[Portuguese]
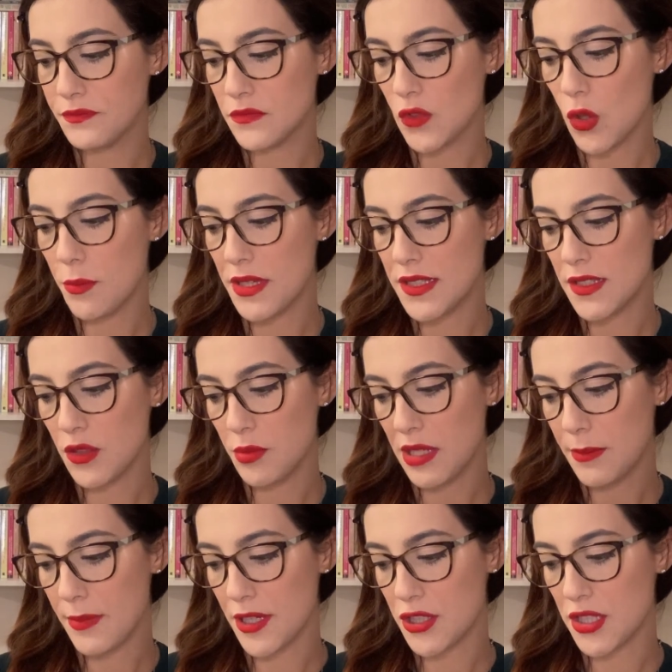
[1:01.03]
começando pela
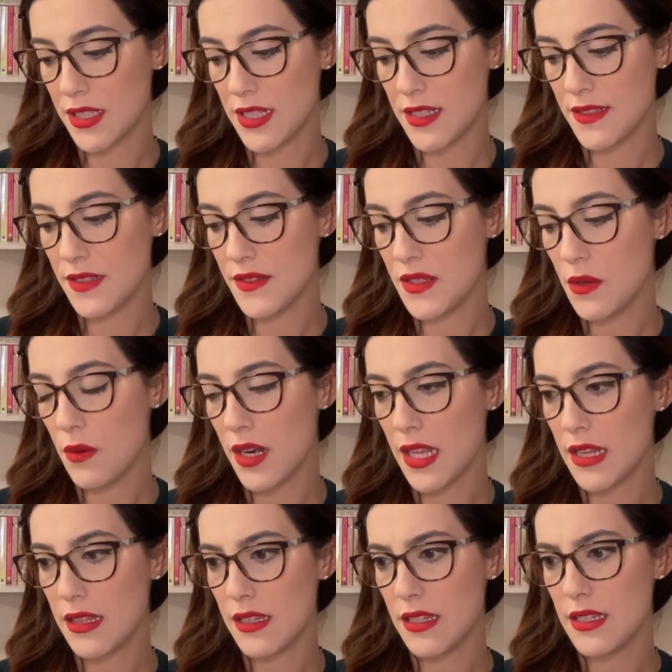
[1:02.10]
página
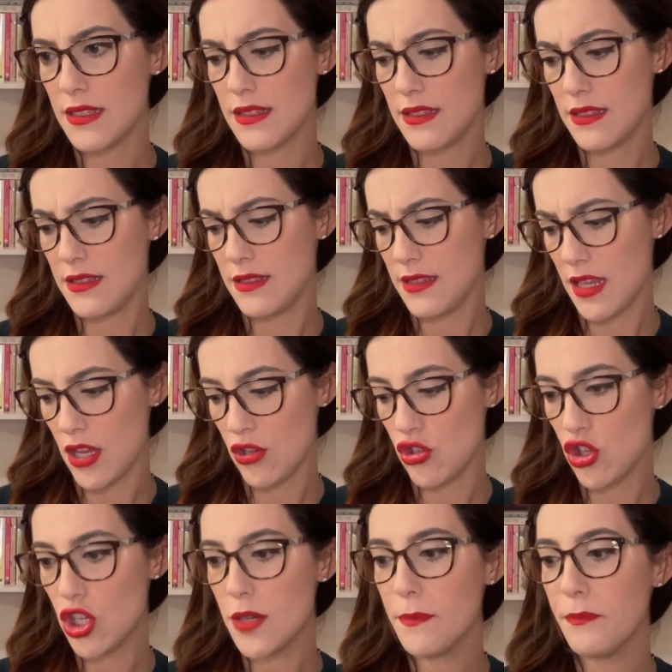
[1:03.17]

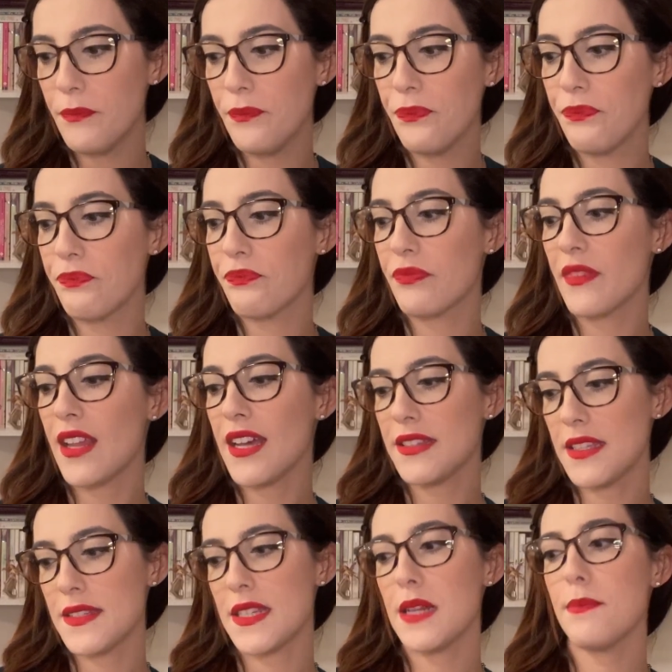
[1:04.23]
347, a
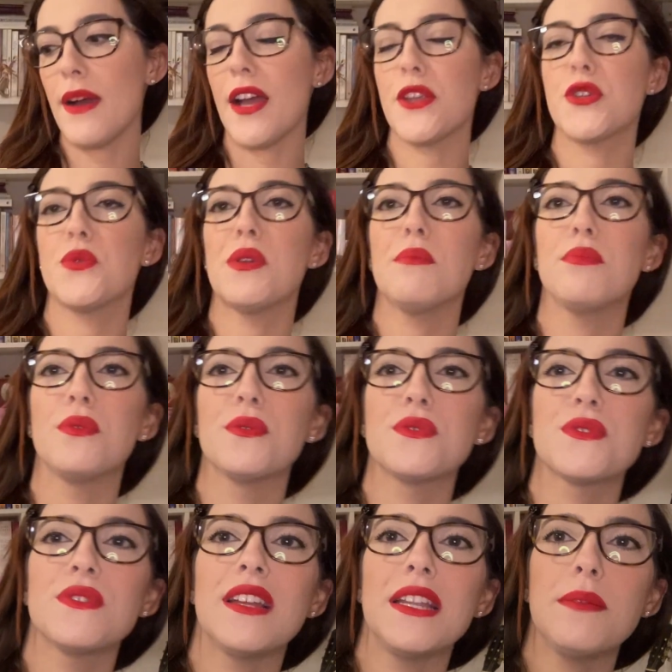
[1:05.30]
terceira parte, o
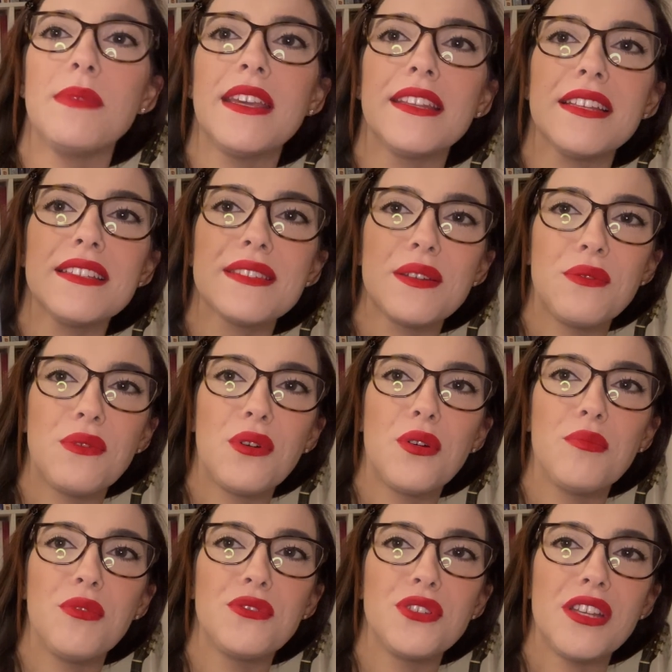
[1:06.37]
impulso da libertação,
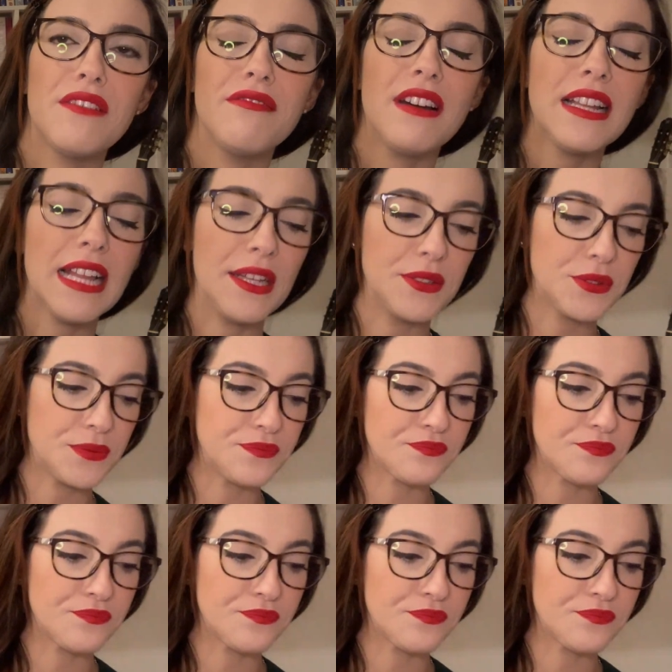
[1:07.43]
como eu tinha falado.